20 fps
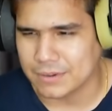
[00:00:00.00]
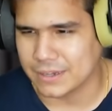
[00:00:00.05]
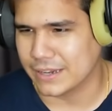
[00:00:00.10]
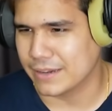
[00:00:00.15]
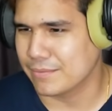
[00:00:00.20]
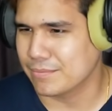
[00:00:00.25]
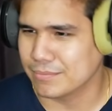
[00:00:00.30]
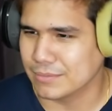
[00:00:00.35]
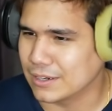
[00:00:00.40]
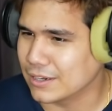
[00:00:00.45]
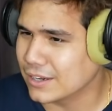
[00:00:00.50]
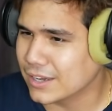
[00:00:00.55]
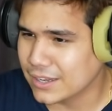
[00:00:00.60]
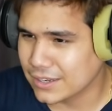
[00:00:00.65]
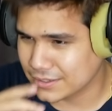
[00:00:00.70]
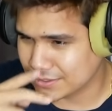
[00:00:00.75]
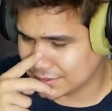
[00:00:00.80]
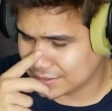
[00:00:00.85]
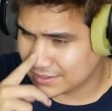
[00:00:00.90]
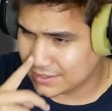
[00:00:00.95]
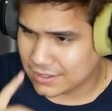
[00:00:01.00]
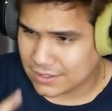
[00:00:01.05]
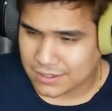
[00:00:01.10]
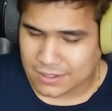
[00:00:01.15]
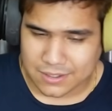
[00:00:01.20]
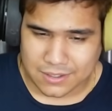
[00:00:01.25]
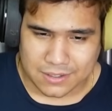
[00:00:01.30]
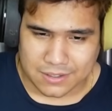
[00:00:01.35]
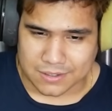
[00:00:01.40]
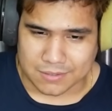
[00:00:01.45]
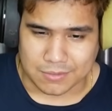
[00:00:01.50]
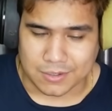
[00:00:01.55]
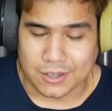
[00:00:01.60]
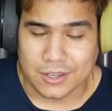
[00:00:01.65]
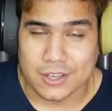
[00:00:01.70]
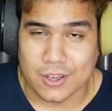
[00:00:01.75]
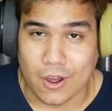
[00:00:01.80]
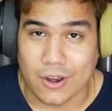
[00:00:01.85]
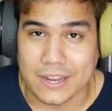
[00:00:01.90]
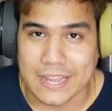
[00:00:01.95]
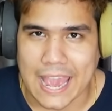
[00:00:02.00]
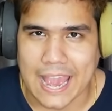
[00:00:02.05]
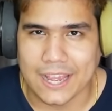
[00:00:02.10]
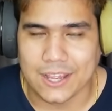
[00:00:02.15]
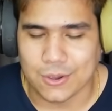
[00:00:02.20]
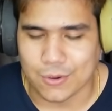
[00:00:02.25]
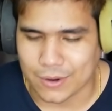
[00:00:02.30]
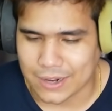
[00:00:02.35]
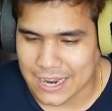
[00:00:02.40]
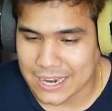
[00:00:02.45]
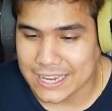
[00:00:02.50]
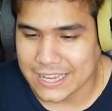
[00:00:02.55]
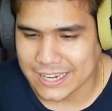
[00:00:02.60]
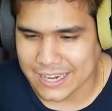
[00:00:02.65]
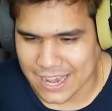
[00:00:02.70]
นะครับมึงก็มึงก็ย้อนแย้งอยู่นะลิก